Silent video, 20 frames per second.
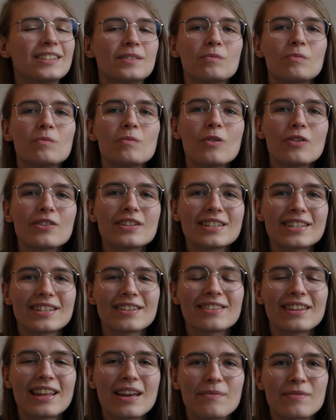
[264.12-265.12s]
jest
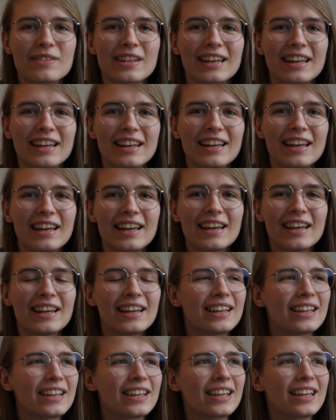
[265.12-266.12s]
młodszy ode mnie
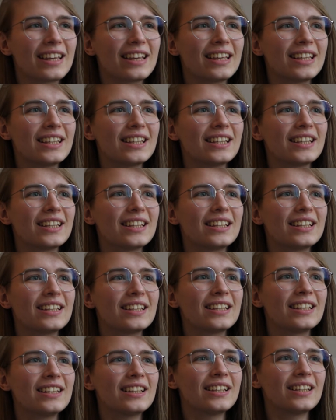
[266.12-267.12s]

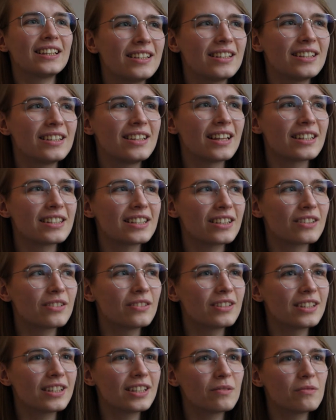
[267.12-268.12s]
i, i
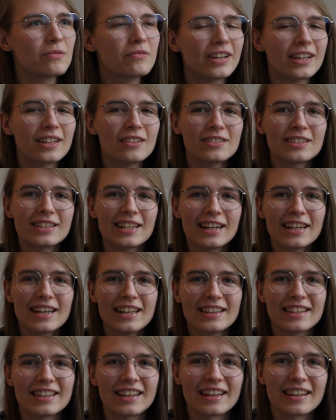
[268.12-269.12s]
dlaczego nikt nie mówi, jak to jest
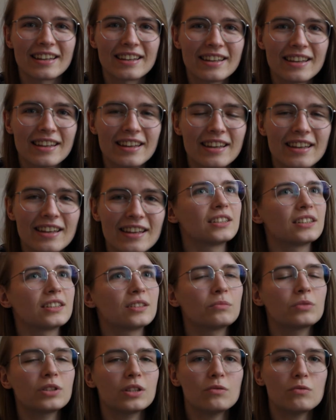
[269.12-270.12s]
tragedia? Że,
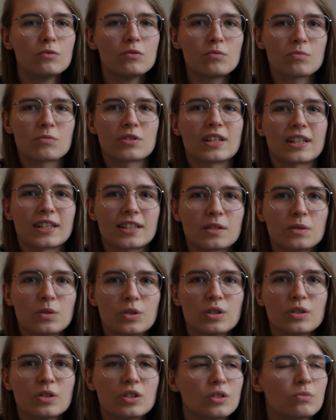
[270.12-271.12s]
że musiał umrzeć,
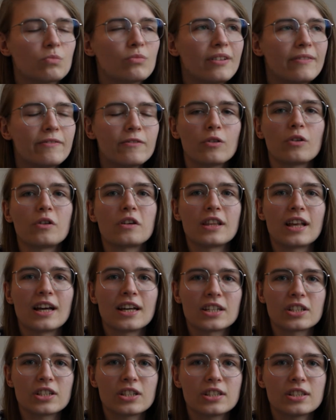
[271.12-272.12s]
że, że była
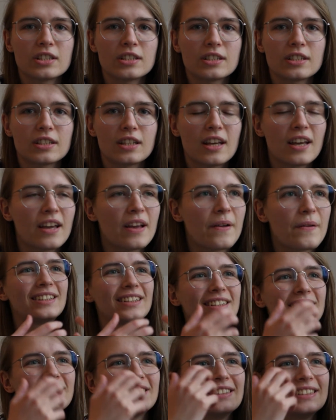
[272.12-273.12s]
wojna, że,
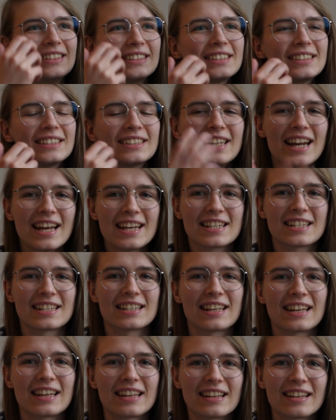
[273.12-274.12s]
to jest
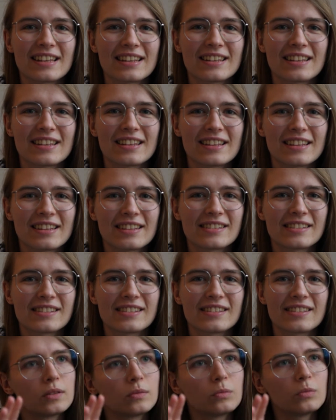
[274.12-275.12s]
straszne.
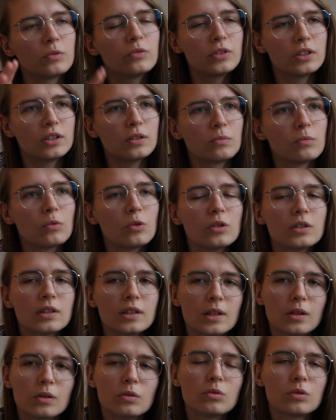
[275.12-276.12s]
Mówić o
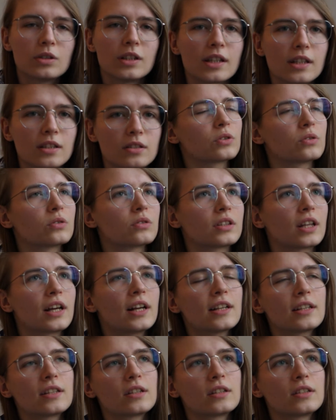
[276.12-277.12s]
młodych ludziach, co
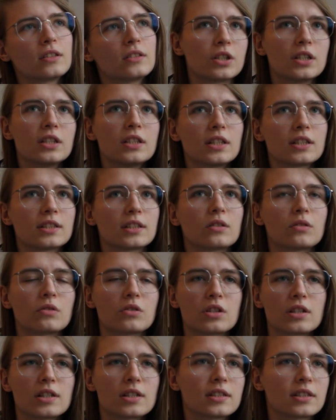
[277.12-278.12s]
dali życie za
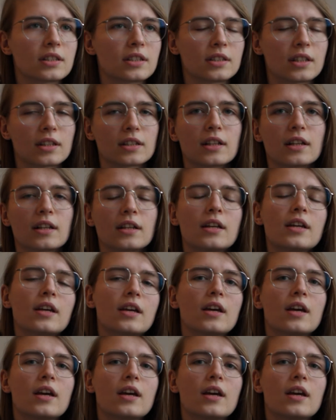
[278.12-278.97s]
ojczyznę i tak dalej.